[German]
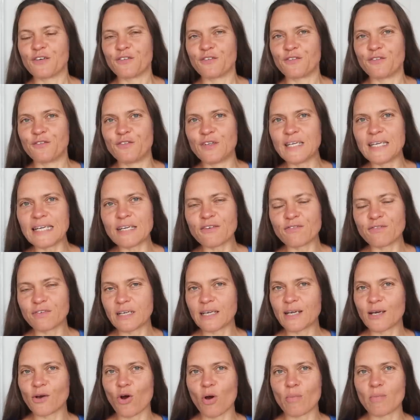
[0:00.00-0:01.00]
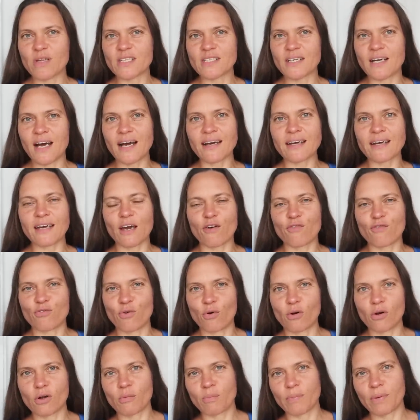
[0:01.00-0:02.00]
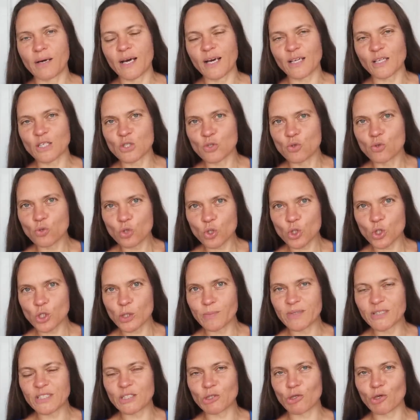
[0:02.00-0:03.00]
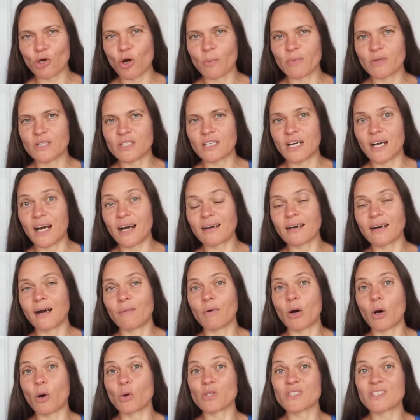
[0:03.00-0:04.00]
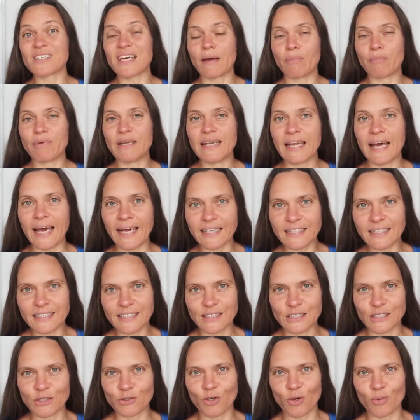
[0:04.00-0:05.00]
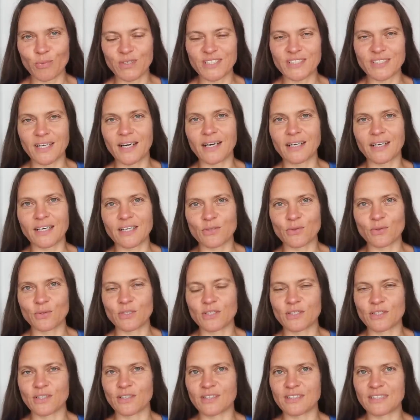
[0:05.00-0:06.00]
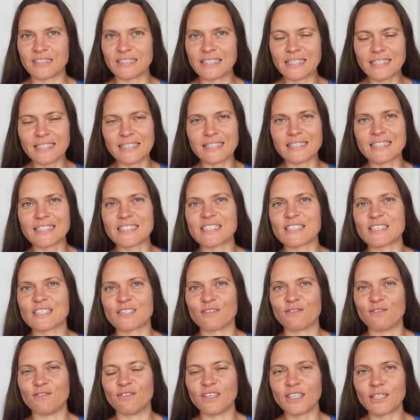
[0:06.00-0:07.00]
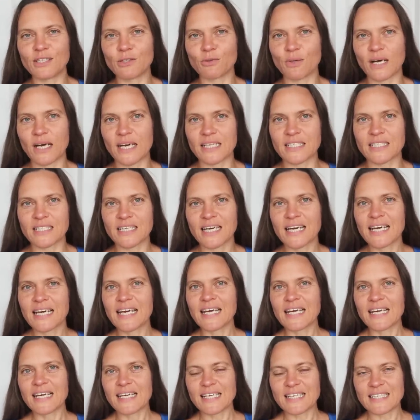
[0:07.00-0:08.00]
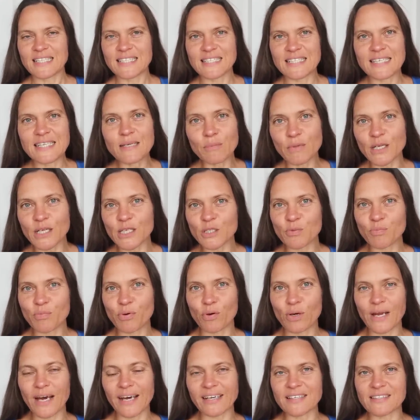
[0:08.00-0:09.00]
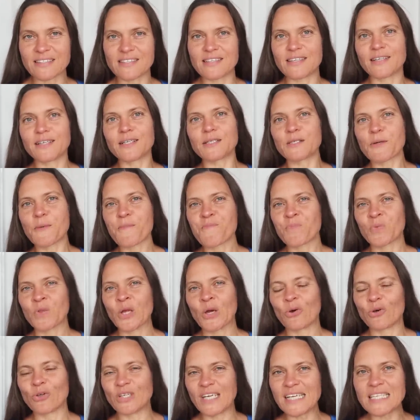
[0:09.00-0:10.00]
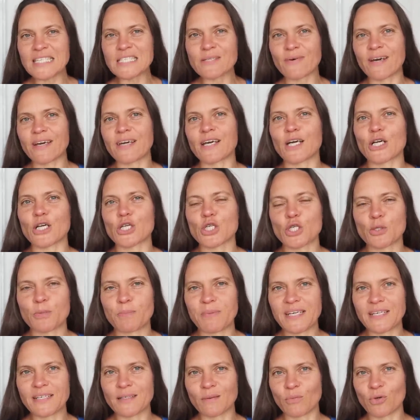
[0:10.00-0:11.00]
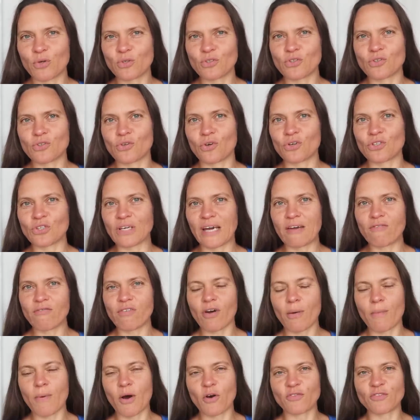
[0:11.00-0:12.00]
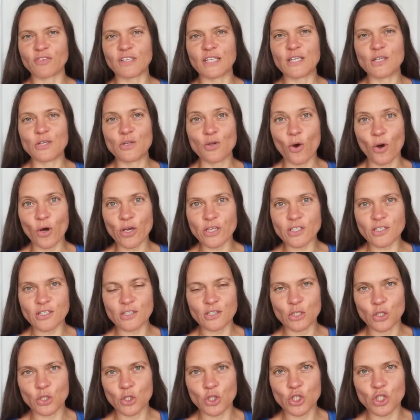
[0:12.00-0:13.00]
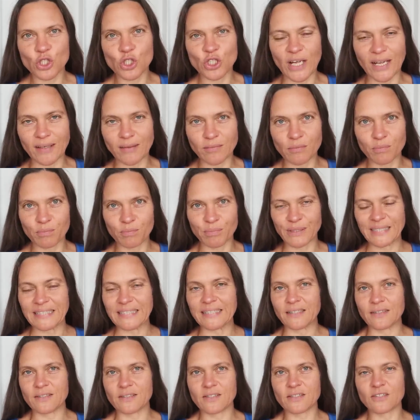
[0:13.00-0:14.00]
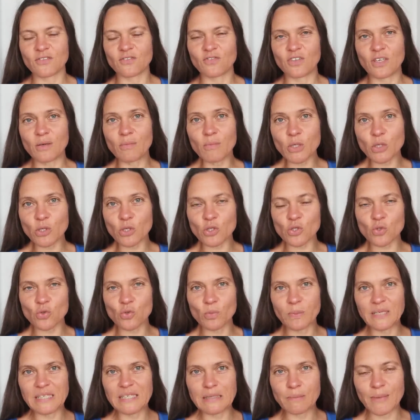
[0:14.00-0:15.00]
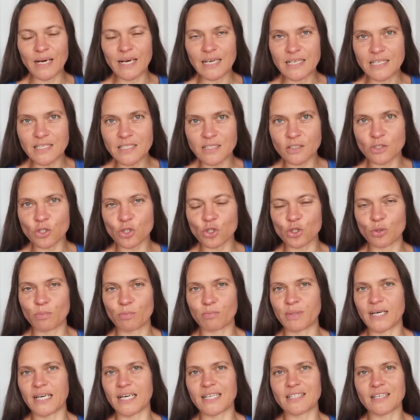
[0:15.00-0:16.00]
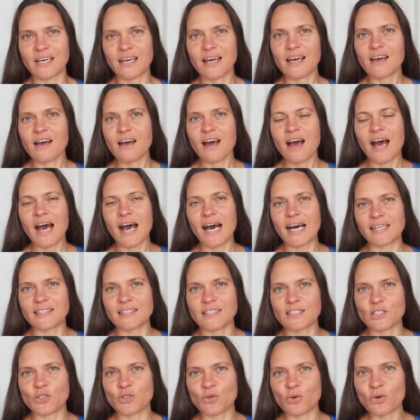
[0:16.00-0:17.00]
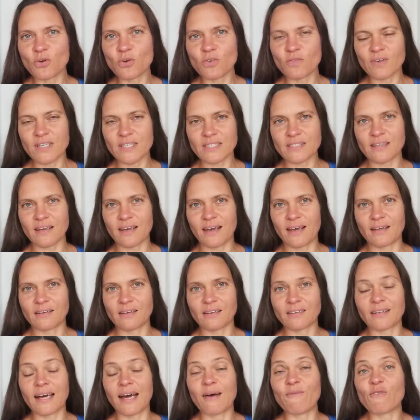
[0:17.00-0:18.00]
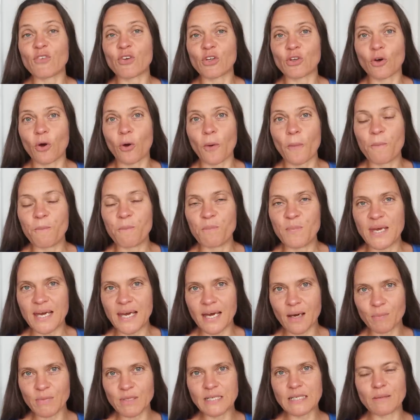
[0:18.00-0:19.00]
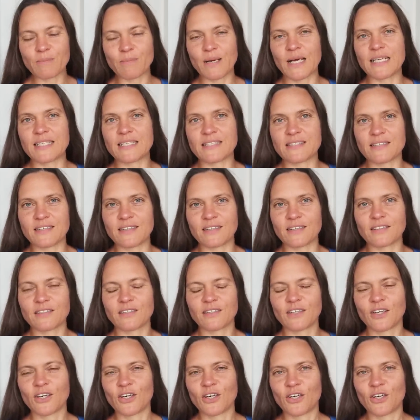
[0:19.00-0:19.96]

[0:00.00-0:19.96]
viele, viele Kommentare hervorgebracht, zustimmende Kommentare, aber auch sehr beleidigende Kommentare. Also dieser Titel, dieses Video hat ziemlich polarisiert. Und jetzt, zwei Jahre später, möchte ich euch einfach mal auf den neuesten Stand bringen. Sind wir immer noch so minimalistisch im Bad? Hat sich irgendwas geändert? Haben wir noch mehr minimalisiert?